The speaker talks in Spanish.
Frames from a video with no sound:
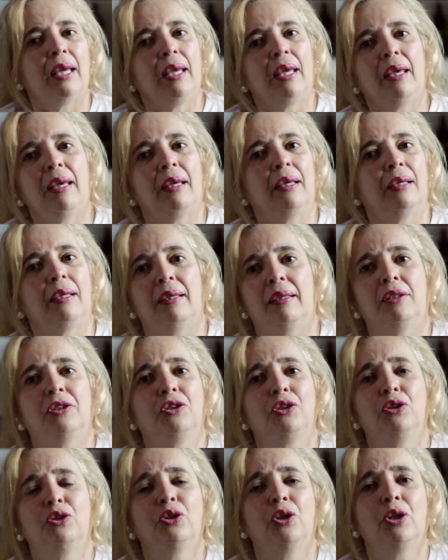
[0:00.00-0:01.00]
eh,
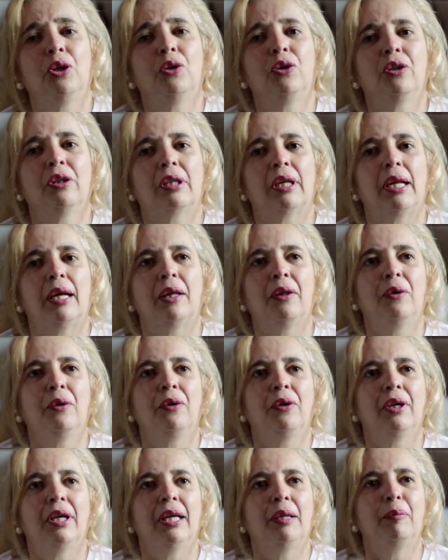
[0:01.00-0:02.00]
yo he
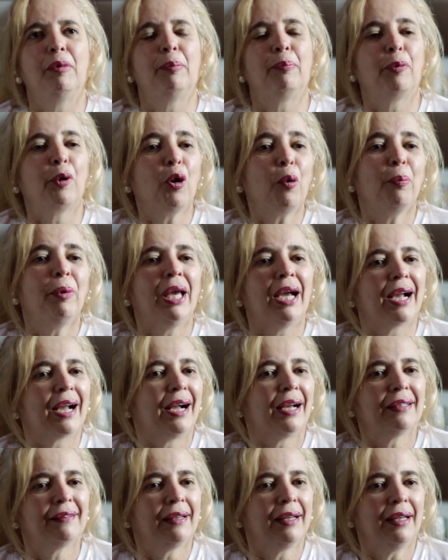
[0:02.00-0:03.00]
encontrado en mi propia
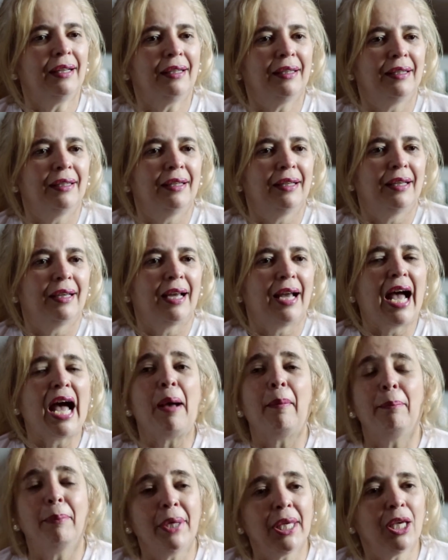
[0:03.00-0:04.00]
casa
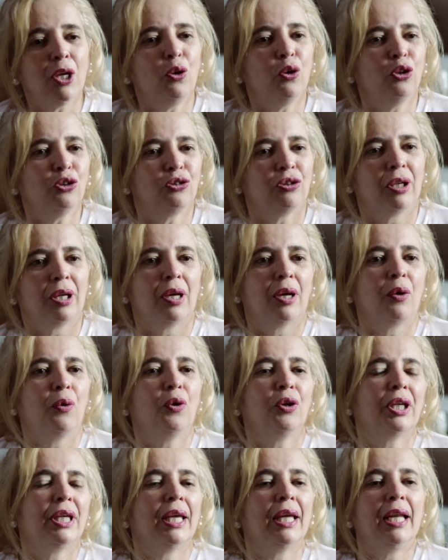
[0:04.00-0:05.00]
amigos
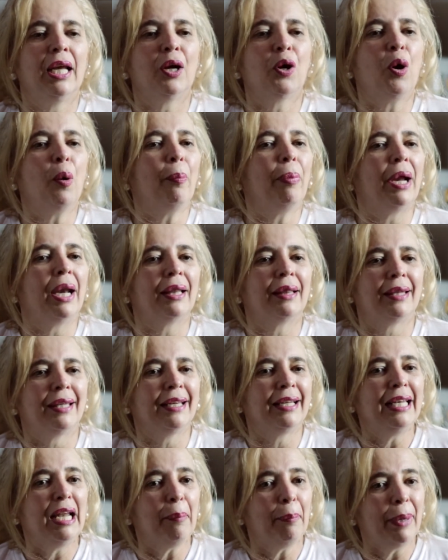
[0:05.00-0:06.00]
con quienes
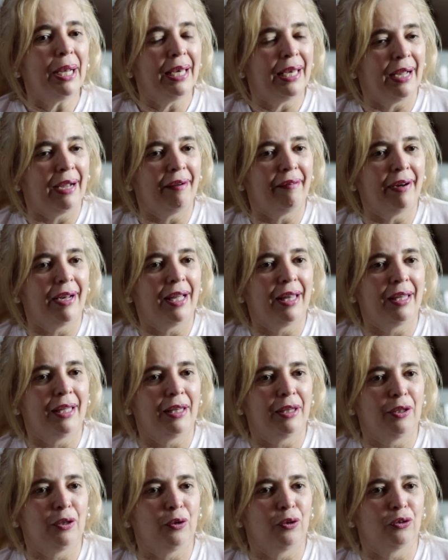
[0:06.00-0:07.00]
compartir la palabra
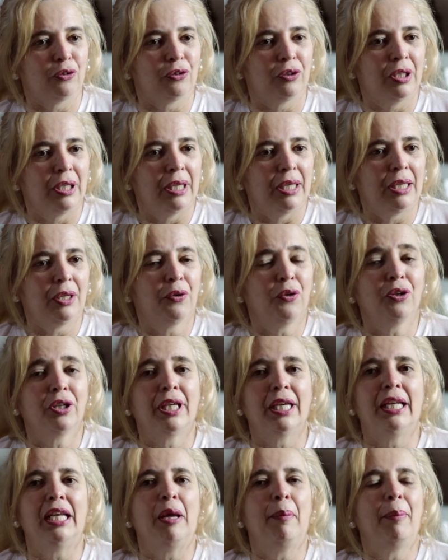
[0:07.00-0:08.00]
de Dios con
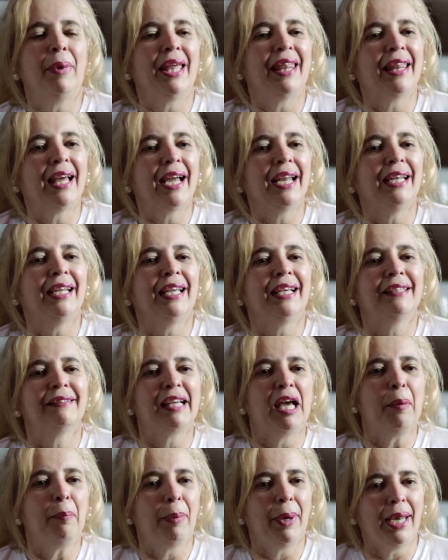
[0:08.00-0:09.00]
quienes me dan
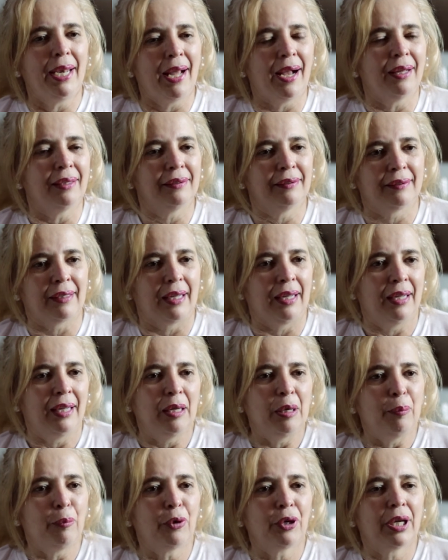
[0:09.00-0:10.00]
esa esperanza,
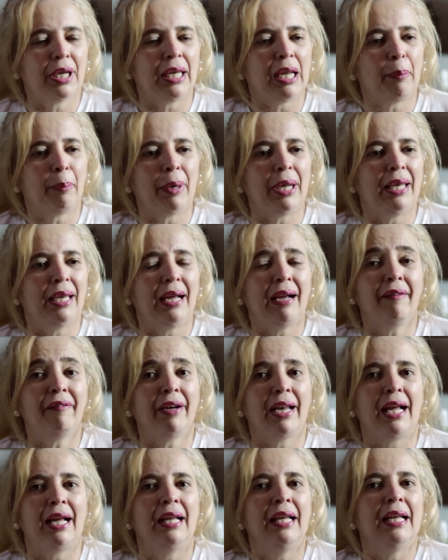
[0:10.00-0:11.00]
porque la
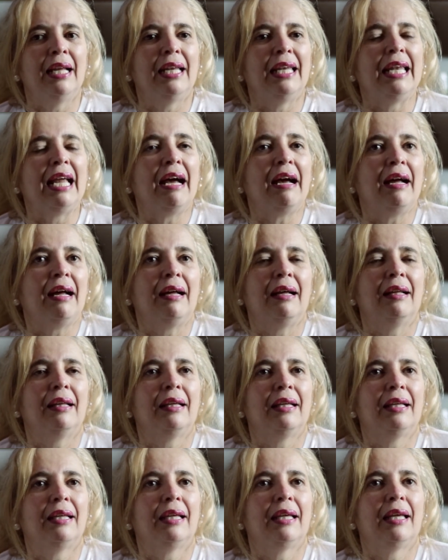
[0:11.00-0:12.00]
palabra
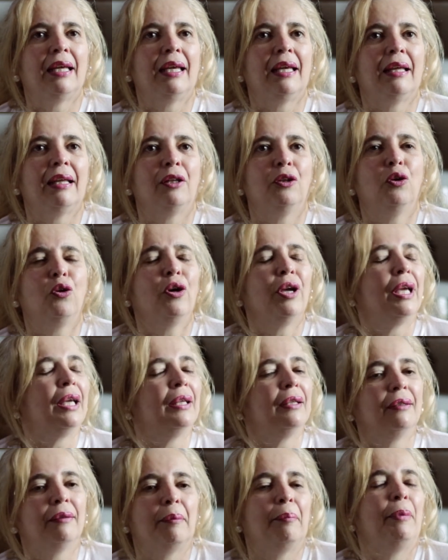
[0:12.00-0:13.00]
la, eh, nos,
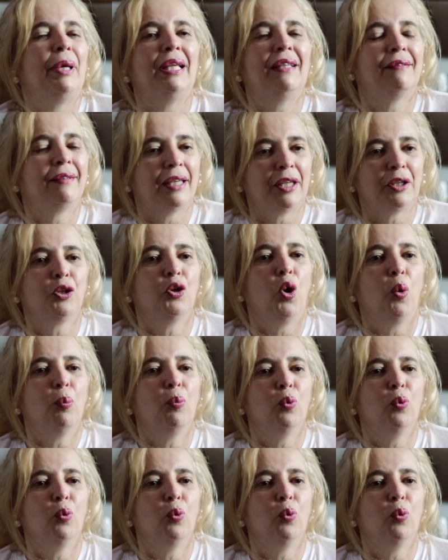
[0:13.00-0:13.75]
me enseñó